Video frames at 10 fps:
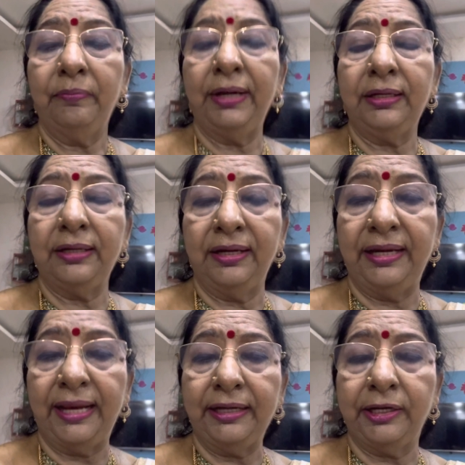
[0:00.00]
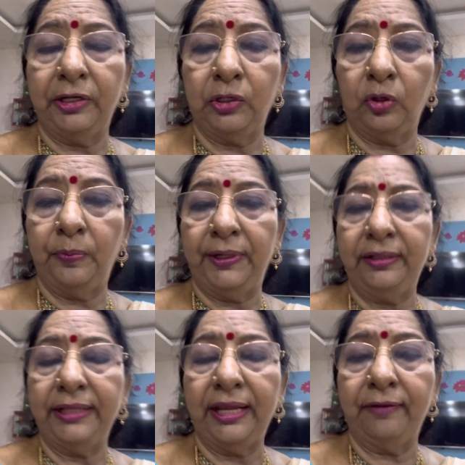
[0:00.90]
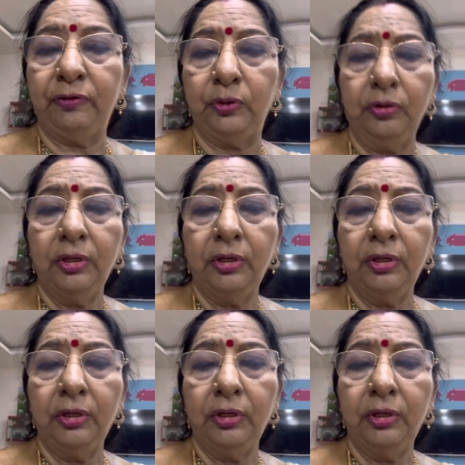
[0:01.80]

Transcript: பட் டயட் கண்ட்ரோல் பண்ணி தி ஹாவ் டு